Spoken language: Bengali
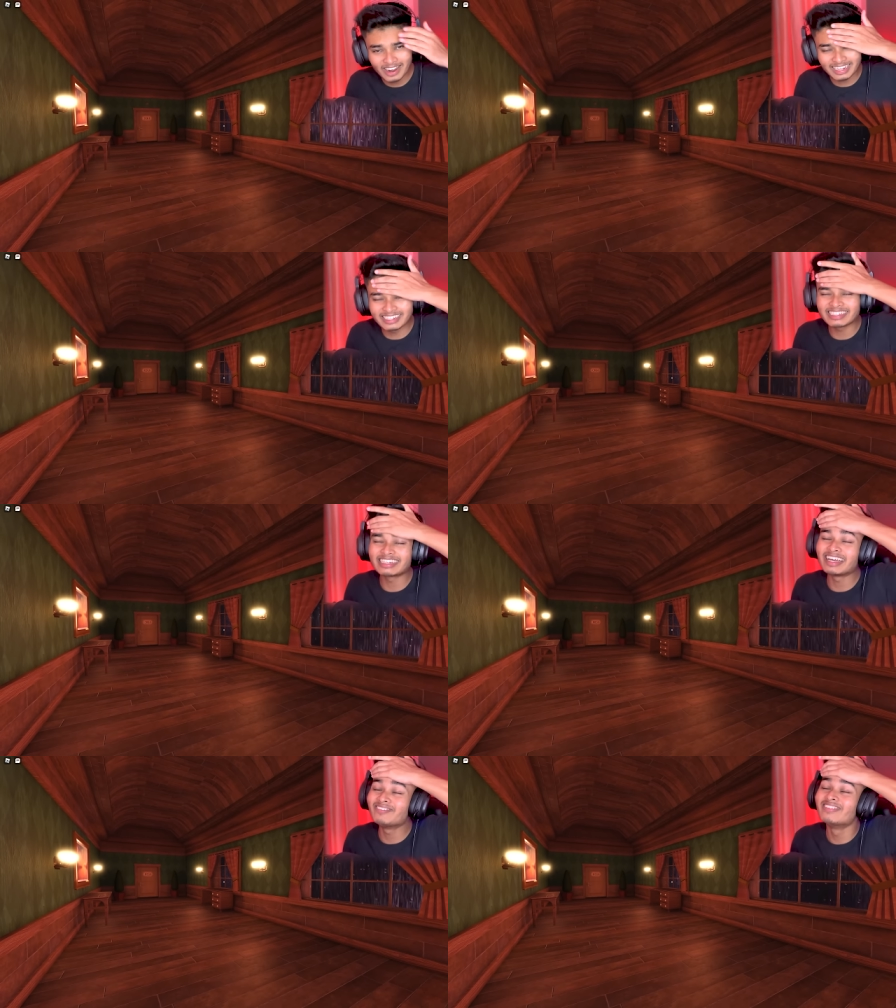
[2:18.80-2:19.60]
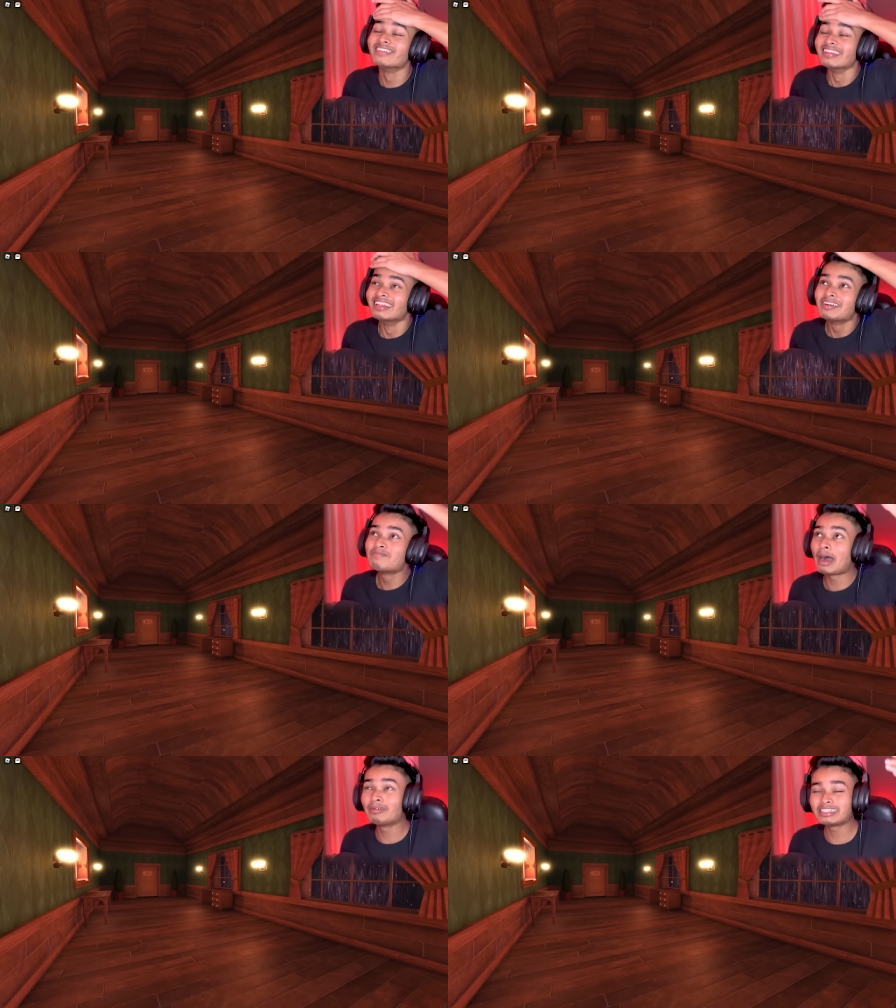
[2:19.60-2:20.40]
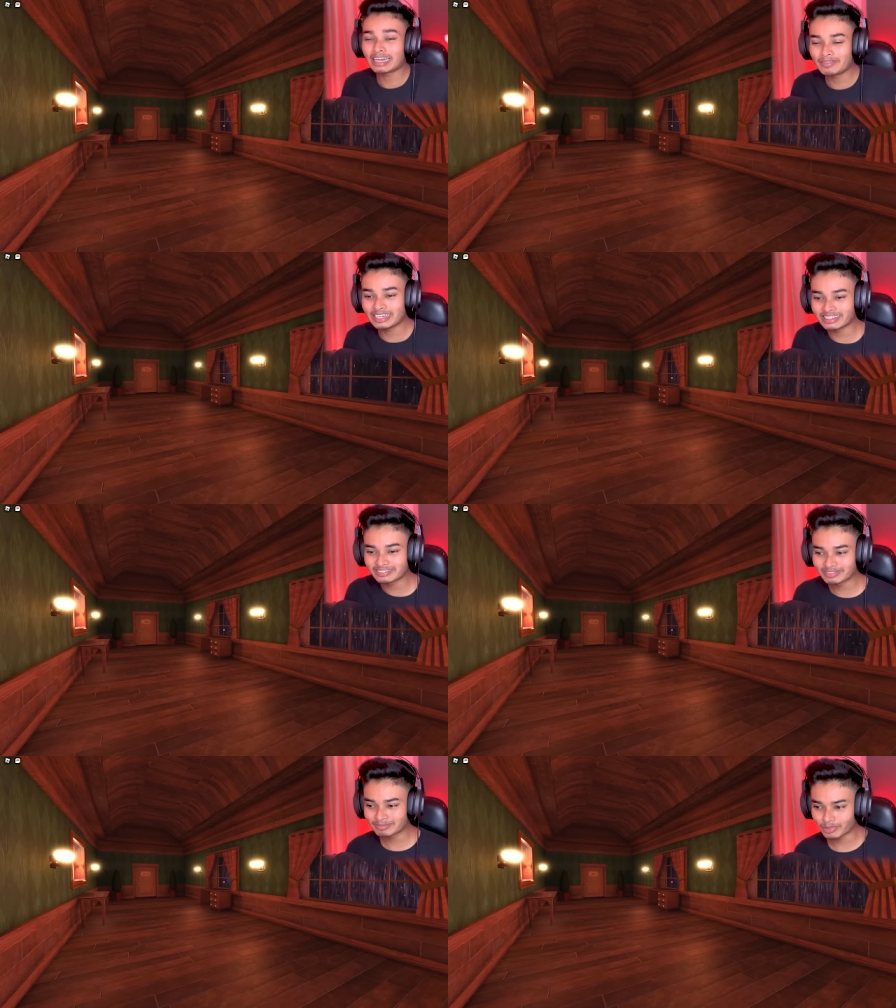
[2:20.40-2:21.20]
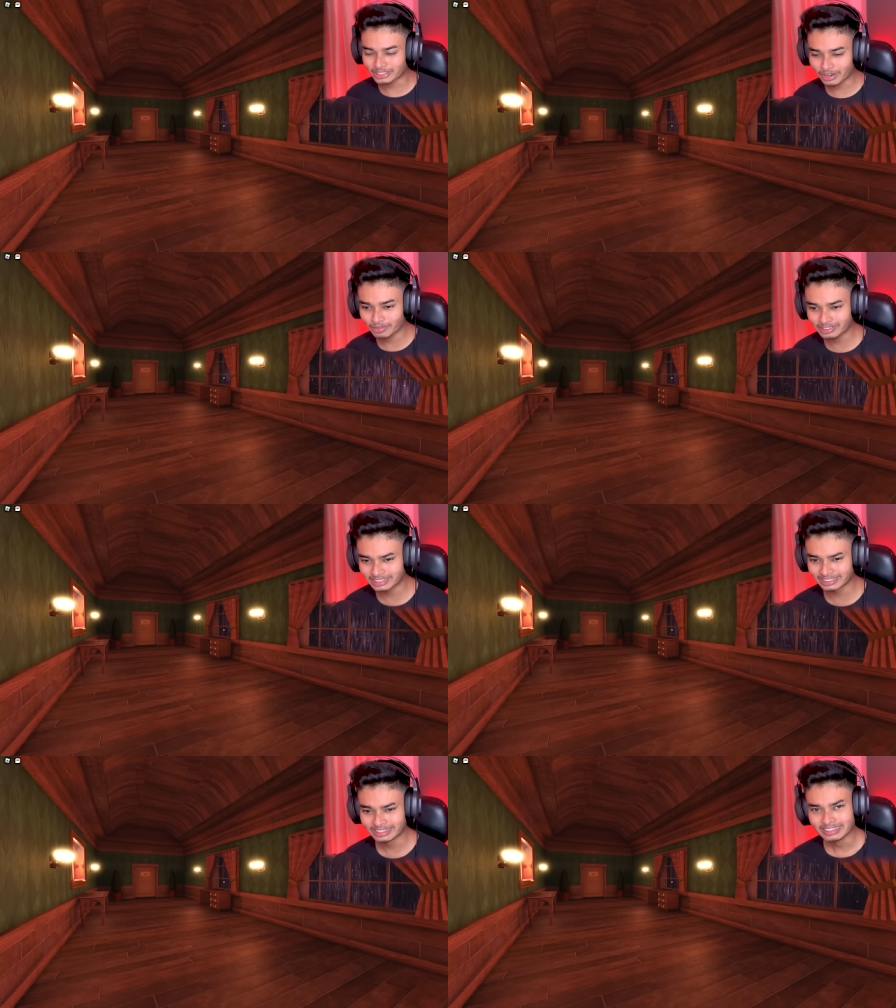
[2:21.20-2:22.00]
হয় যে গেম ভাবে যে আমি মজা করছি